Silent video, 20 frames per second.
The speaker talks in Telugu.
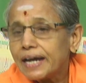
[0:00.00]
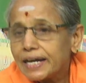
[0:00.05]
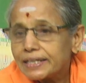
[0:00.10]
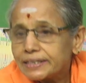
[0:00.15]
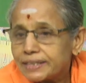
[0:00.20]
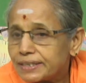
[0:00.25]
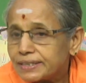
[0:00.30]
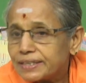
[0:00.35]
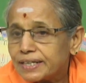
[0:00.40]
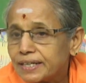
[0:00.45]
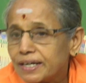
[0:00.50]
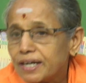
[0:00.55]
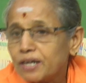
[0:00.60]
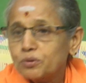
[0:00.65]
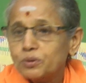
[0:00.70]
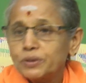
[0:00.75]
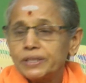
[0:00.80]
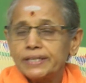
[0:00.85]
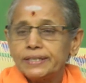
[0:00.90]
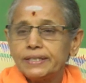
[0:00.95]
అతీతంగా
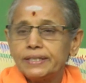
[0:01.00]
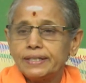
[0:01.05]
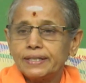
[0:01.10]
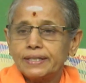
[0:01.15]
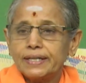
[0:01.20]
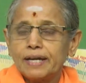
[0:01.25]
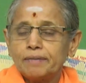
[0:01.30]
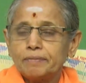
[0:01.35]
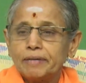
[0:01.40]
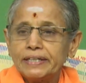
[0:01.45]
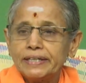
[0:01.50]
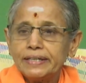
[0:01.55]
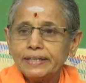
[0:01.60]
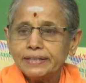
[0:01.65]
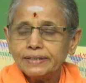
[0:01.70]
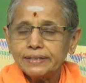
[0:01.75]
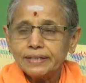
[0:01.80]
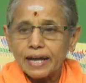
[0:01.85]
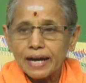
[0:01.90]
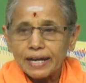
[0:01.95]
ఉన్నది కాబట్టి
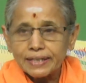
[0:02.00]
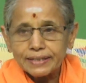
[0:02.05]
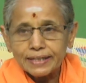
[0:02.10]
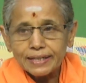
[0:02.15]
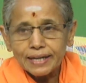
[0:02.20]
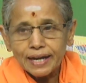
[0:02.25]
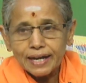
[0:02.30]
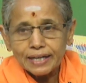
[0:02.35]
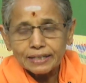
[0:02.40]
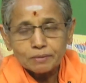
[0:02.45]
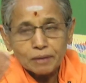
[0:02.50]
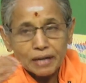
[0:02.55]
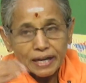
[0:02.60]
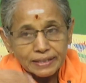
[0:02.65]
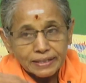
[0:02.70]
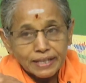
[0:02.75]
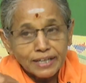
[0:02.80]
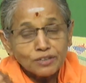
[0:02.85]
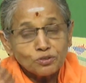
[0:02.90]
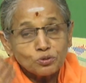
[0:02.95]
ఇది అదే
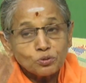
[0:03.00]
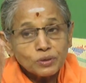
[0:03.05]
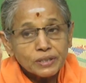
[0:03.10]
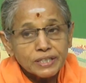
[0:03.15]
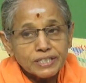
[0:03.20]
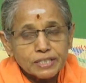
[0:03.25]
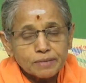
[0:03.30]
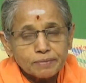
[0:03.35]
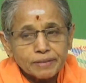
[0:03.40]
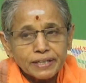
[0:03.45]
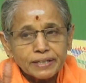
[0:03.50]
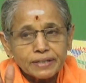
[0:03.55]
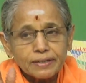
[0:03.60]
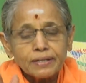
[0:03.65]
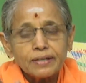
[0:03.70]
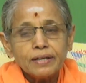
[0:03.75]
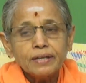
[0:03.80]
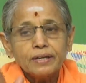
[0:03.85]
అదే నువ్వు నిజమైన